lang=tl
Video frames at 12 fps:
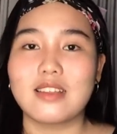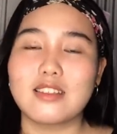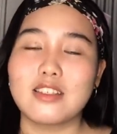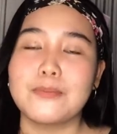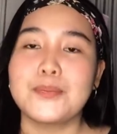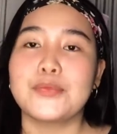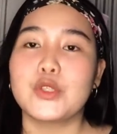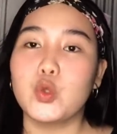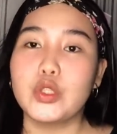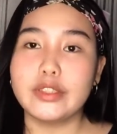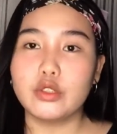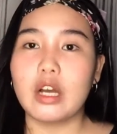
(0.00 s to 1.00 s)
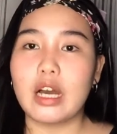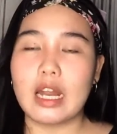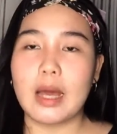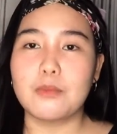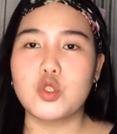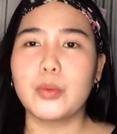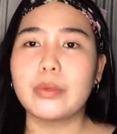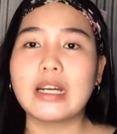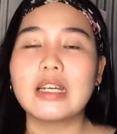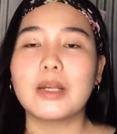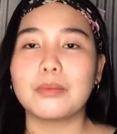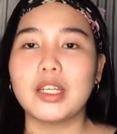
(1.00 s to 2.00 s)
as kung hindi nyo alam, sobrang
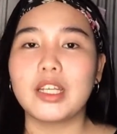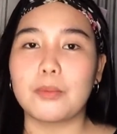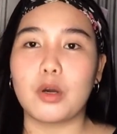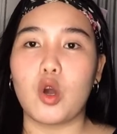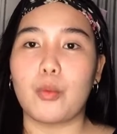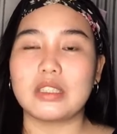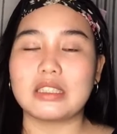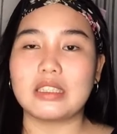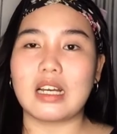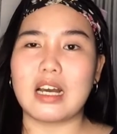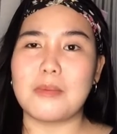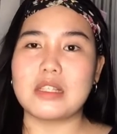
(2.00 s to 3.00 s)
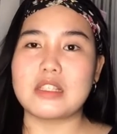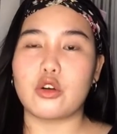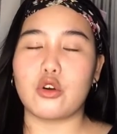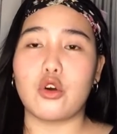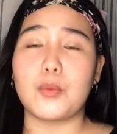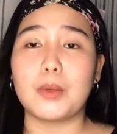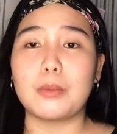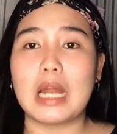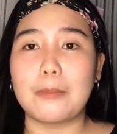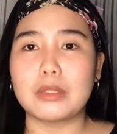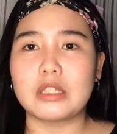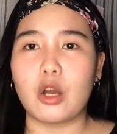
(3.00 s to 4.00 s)
hirap na hirap ako pag nagkakamince ako or pag
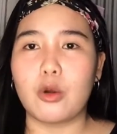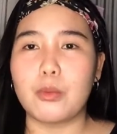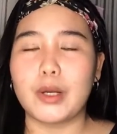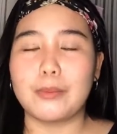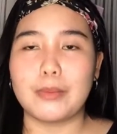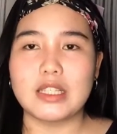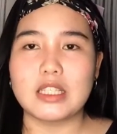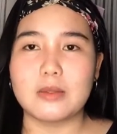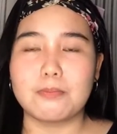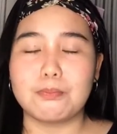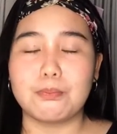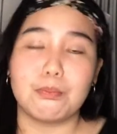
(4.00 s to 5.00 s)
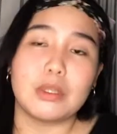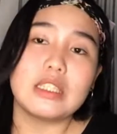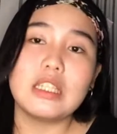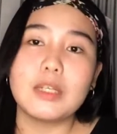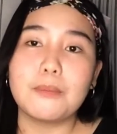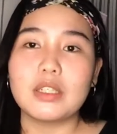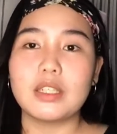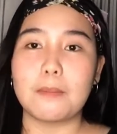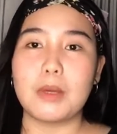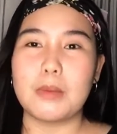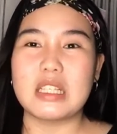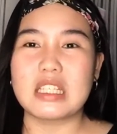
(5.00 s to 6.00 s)
malapit na ako mag-mince. Pati na rin pag
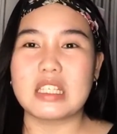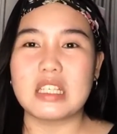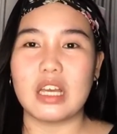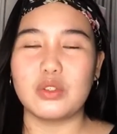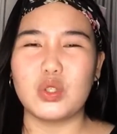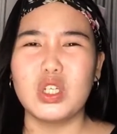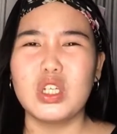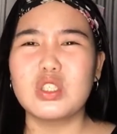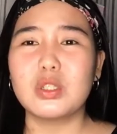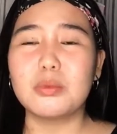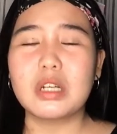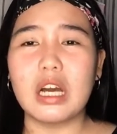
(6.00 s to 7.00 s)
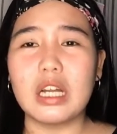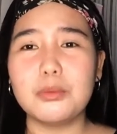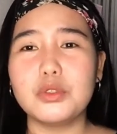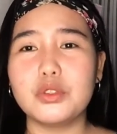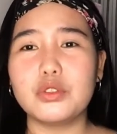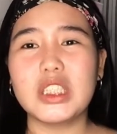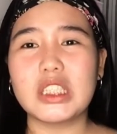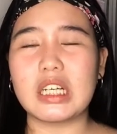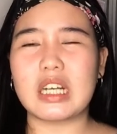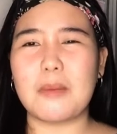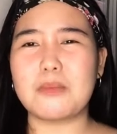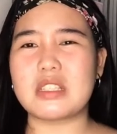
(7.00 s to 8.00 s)
nagme-mince kasi ano, sobrang alam niyo yun,
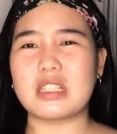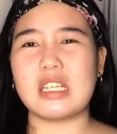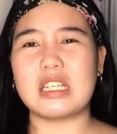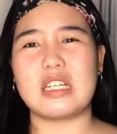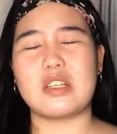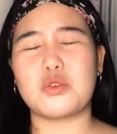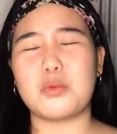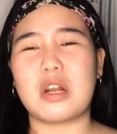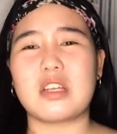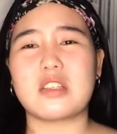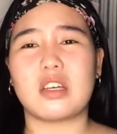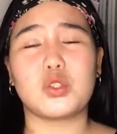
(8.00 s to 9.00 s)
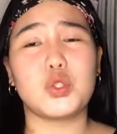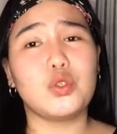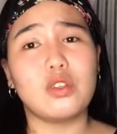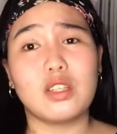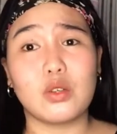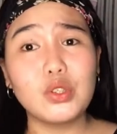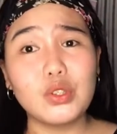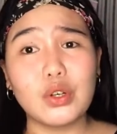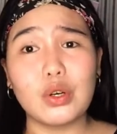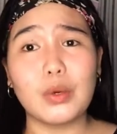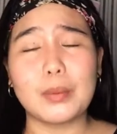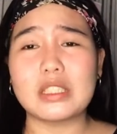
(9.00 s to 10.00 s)
nagka-cramps talaga, sobrang sakit yung likod
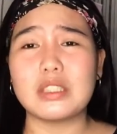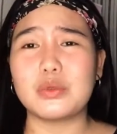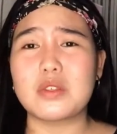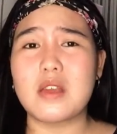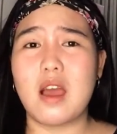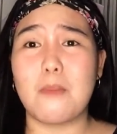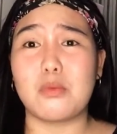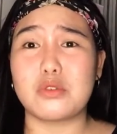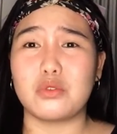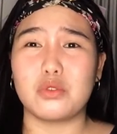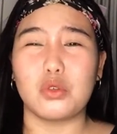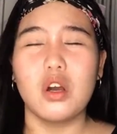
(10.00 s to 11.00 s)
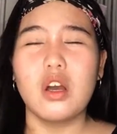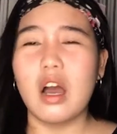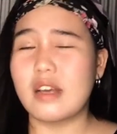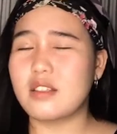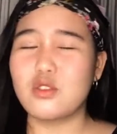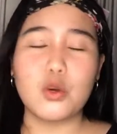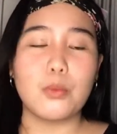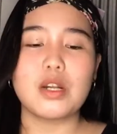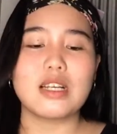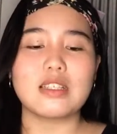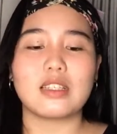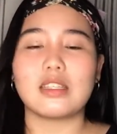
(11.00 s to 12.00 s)
ko, pati yung sa puson ko. As in,
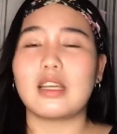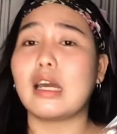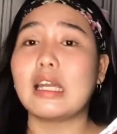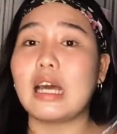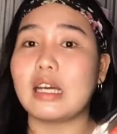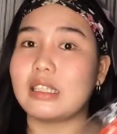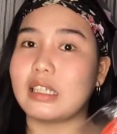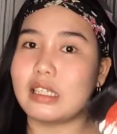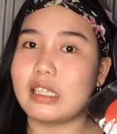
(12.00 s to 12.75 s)
sobrang sakit, kaya kailangan na